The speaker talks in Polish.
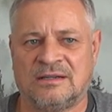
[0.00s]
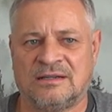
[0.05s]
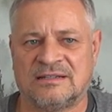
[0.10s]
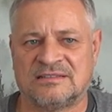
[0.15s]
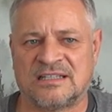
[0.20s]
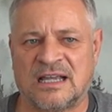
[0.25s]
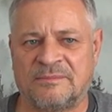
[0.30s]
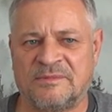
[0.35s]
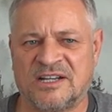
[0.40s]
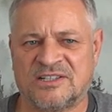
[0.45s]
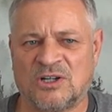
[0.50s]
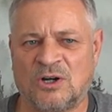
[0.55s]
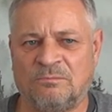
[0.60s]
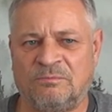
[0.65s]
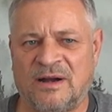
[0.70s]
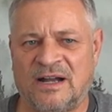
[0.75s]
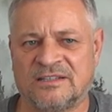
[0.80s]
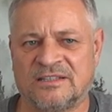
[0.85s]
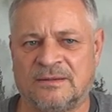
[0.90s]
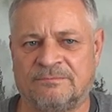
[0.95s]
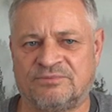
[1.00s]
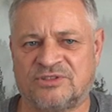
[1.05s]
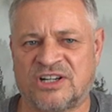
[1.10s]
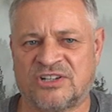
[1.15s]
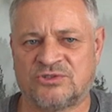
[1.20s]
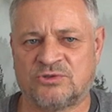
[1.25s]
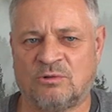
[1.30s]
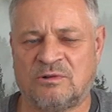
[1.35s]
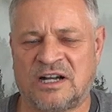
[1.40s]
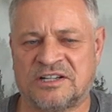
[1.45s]
Zamierzał Pan
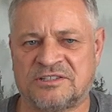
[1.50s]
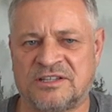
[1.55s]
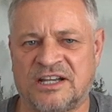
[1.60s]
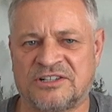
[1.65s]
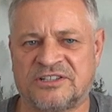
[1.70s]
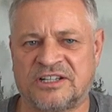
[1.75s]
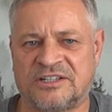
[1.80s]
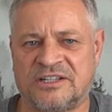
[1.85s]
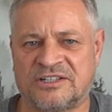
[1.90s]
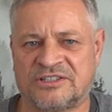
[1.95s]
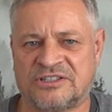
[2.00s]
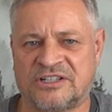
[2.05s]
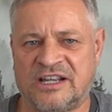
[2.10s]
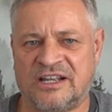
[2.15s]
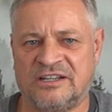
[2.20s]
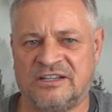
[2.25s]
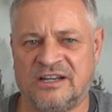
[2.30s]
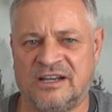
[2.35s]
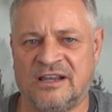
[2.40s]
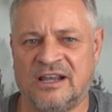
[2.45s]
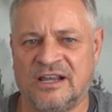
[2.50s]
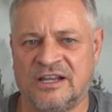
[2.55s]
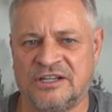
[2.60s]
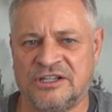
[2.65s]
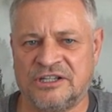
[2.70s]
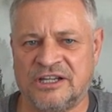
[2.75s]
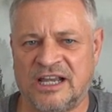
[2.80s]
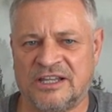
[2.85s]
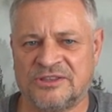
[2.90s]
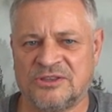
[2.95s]
przeszukać nasze kieszenie,
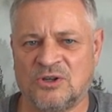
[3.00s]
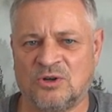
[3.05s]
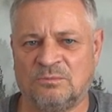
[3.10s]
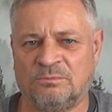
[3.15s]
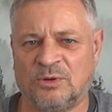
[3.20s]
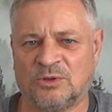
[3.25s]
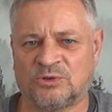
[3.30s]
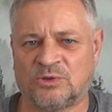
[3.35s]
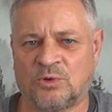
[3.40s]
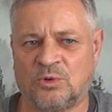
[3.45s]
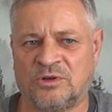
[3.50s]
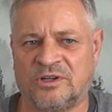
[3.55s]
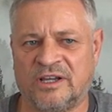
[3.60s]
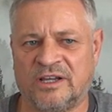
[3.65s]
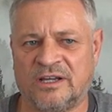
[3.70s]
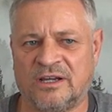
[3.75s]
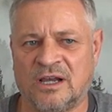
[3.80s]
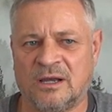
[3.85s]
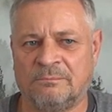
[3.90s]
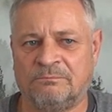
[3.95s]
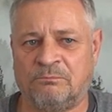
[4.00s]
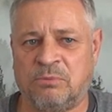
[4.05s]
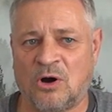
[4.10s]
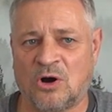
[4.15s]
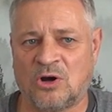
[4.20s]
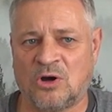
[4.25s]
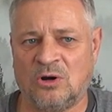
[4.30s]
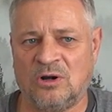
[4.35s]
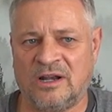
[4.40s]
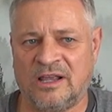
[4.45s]
jedną po drugiej,
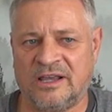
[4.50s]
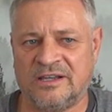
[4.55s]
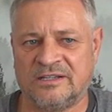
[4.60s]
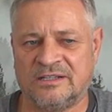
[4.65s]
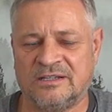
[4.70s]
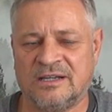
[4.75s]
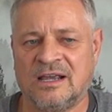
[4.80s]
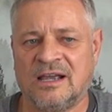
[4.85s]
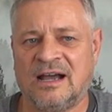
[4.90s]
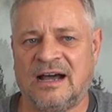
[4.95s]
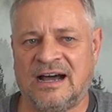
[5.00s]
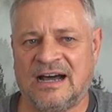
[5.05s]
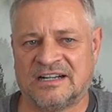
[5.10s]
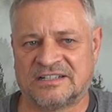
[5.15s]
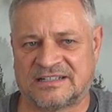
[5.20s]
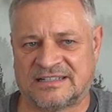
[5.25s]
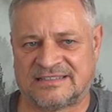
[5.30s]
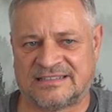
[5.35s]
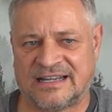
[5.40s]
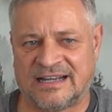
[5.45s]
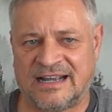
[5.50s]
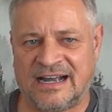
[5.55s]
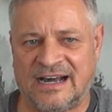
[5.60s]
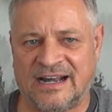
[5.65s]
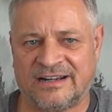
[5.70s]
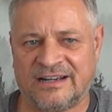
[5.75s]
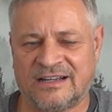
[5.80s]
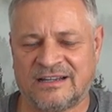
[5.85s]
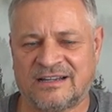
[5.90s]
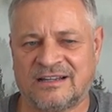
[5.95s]
po kolei, aż
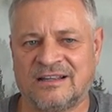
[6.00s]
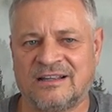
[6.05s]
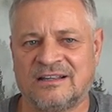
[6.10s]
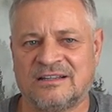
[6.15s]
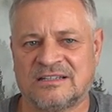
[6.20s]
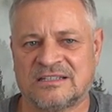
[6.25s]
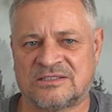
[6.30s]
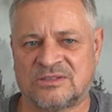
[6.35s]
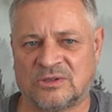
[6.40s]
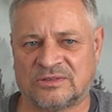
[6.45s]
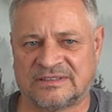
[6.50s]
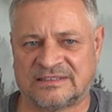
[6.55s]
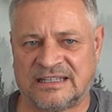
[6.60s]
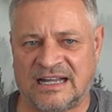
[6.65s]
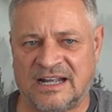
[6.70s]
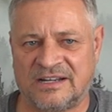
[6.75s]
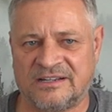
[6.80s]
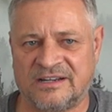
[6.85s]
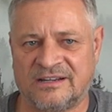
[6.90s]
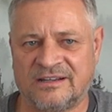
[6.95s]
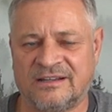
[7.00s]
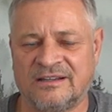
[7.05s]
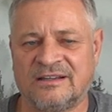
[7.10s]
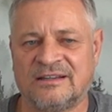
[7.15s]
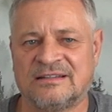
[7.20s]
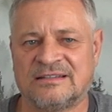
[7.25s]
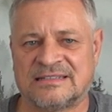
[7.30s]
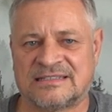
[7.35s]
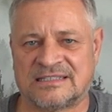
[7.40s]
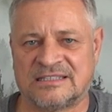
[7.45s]
zegarek zostanie
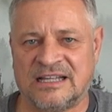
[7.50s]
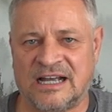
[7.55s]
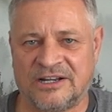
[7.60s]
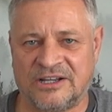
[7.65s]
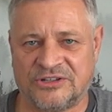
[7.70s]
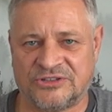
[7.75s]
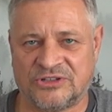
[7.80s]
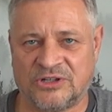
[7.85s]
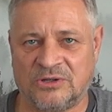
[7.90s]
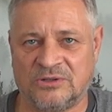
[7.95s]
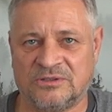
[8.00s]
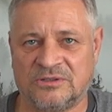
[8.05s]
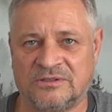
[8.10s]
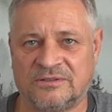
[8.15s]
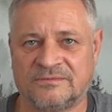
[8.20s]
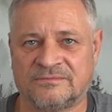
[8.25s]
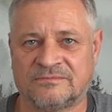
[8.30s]
znaleziony.